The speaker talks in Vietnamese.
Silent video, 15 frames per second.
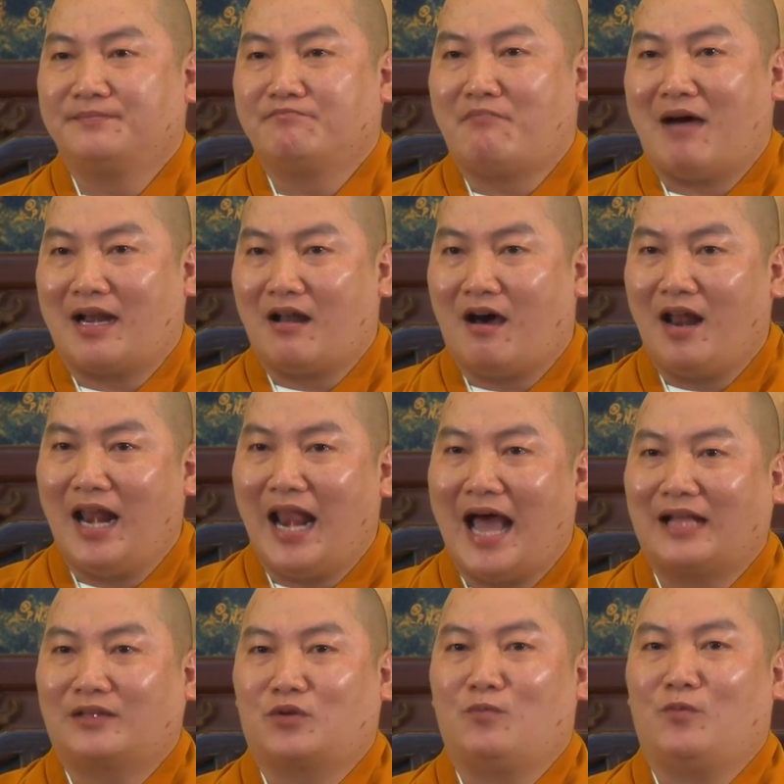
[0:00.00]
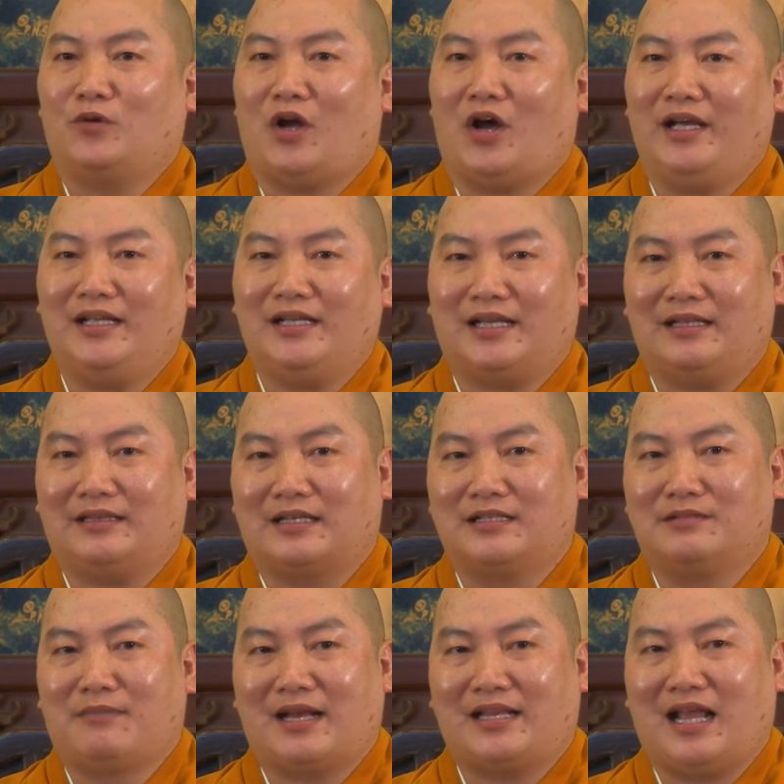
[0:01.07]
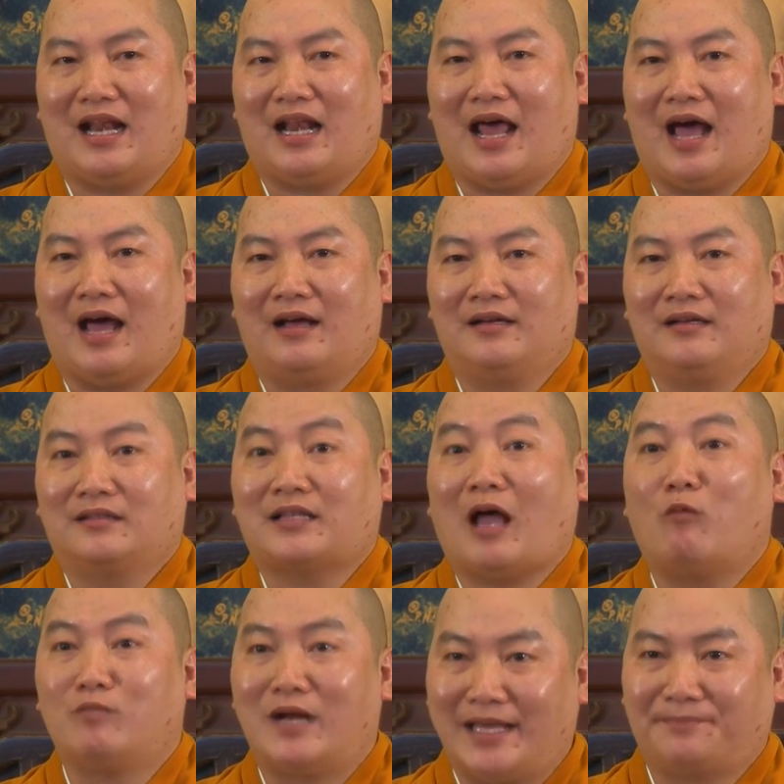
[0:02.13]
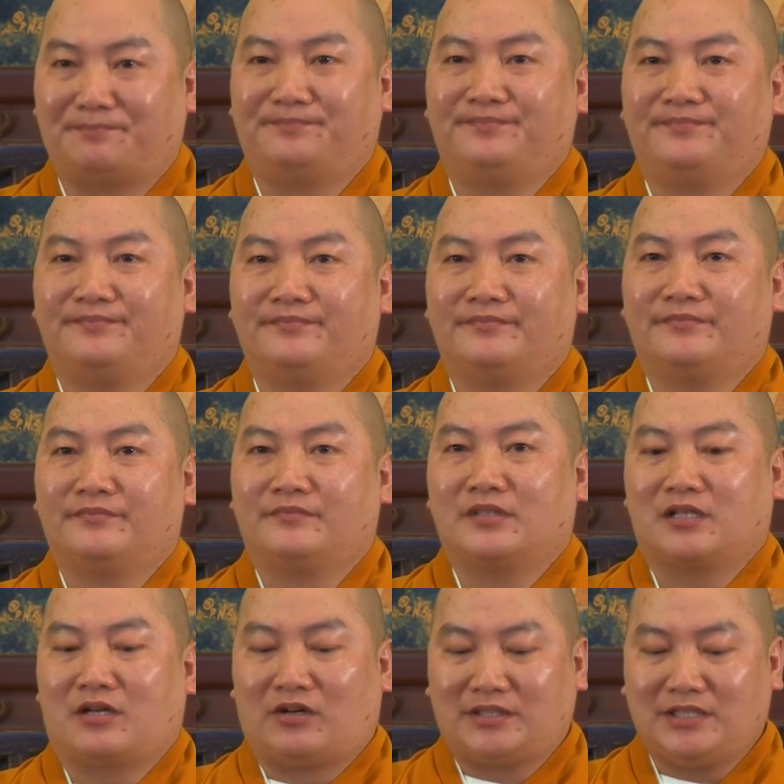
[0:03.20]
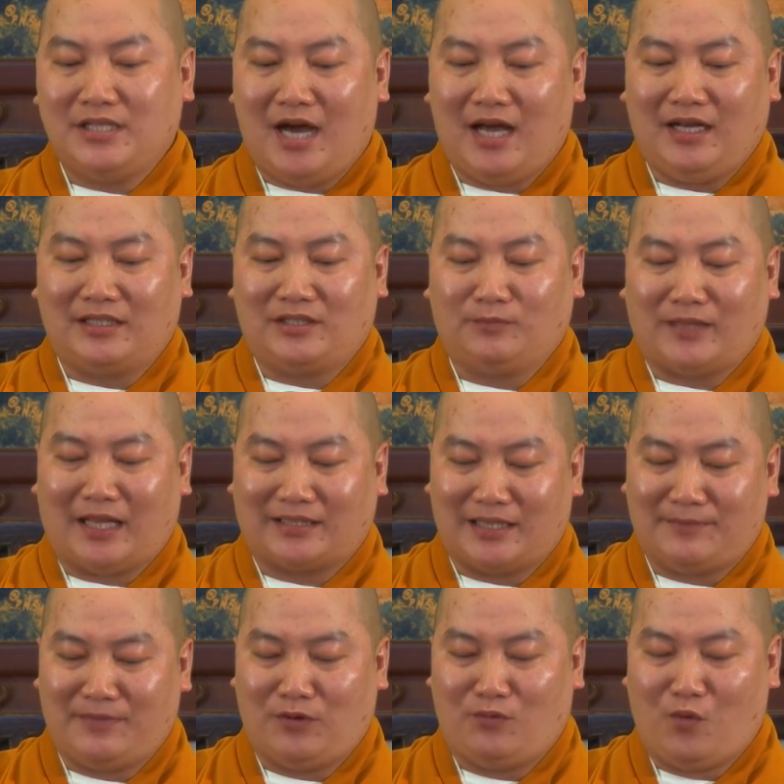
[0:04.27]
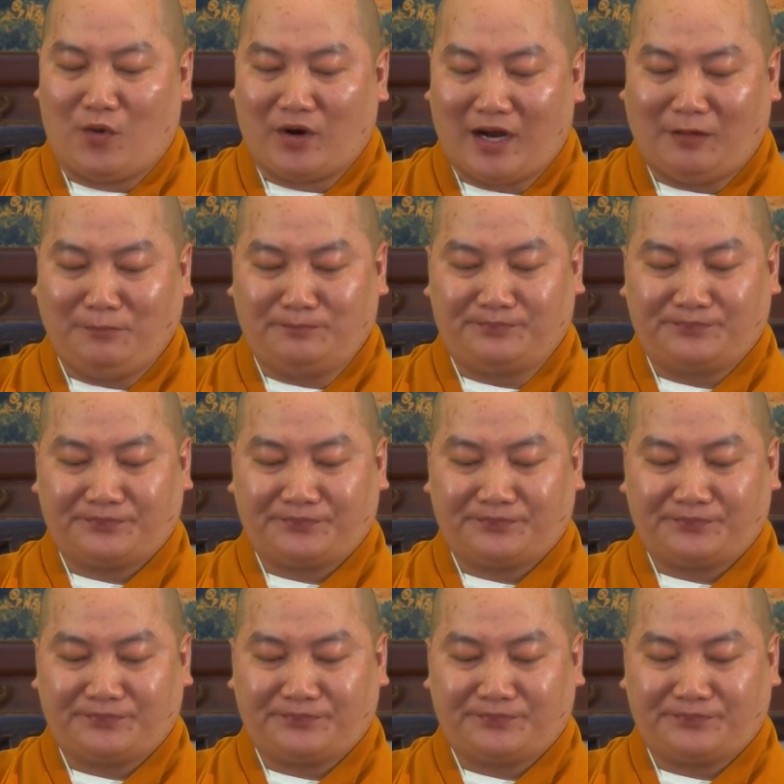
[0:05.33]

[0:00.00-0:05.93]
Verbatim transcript: mà đó là tôi muốn nói cái từ mệnh danh là thông điệp. Còn trước hết thì chúng ta tìm hiểu nguồn gốc.